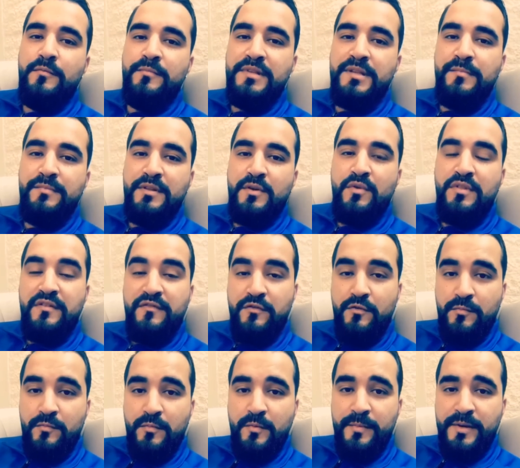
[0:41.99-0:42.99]
وبتم
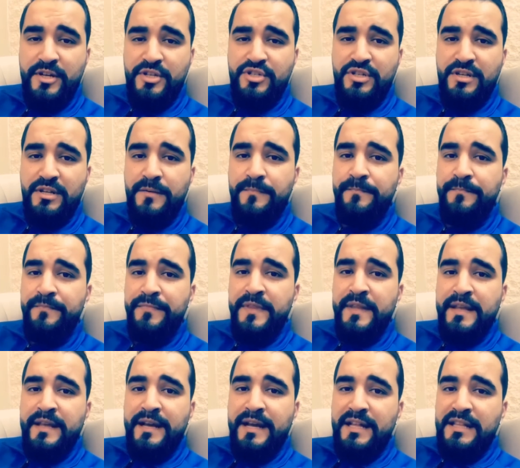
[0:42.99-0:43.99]
توظيفهم مباشرة
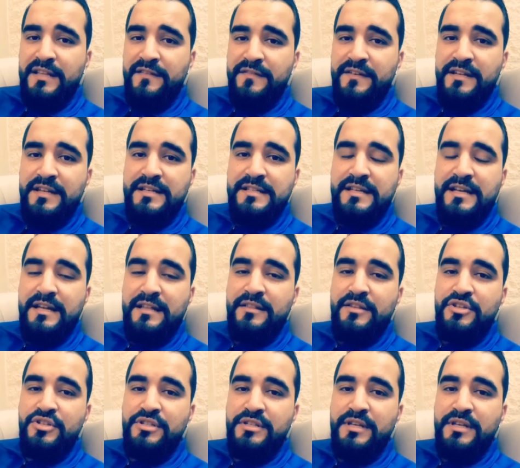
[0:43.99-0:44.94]
حتى في ناس كانت